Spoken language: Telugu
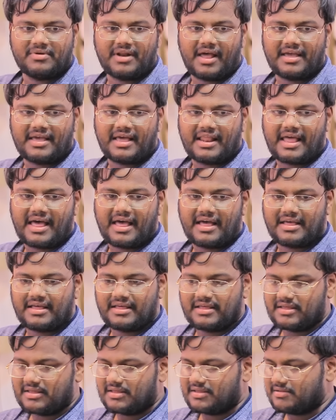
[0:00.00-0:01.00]
గబ్బునాయాలా
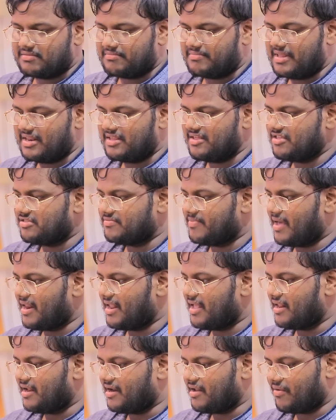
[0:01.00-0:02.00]
పెళ్లి చేసి
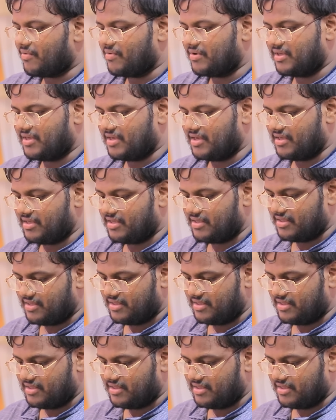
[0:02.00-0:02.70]
పారేయాలా ఈ నా కొడుక్కి